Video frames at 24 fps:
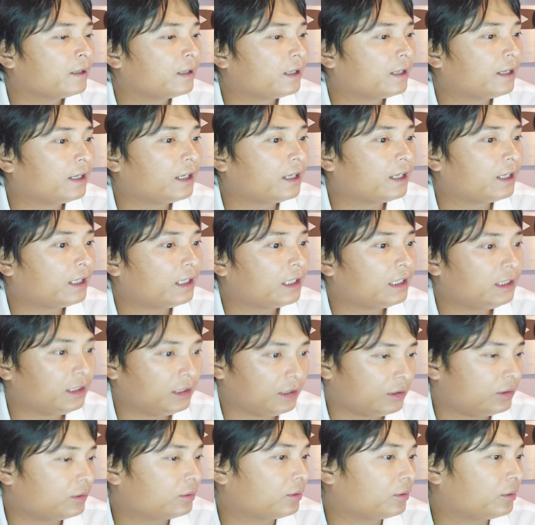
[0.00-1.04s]
えー、い
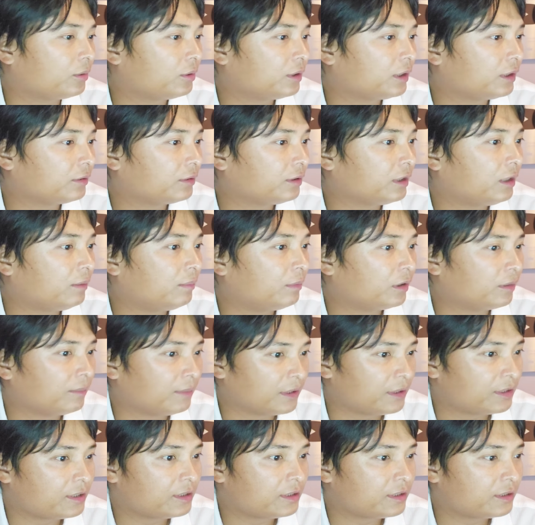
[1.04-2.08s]
いところだとは思い
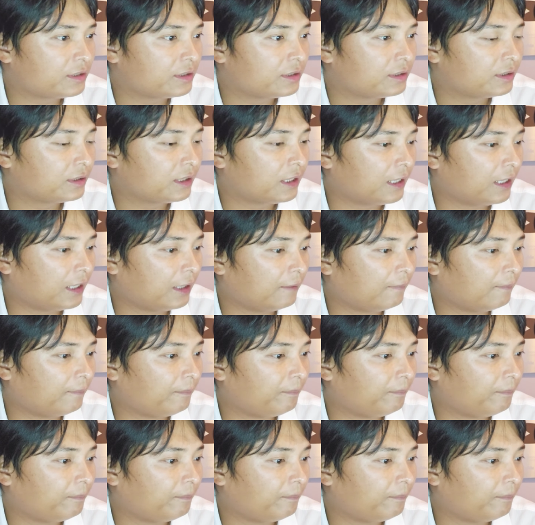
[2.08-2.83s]
ます。はい。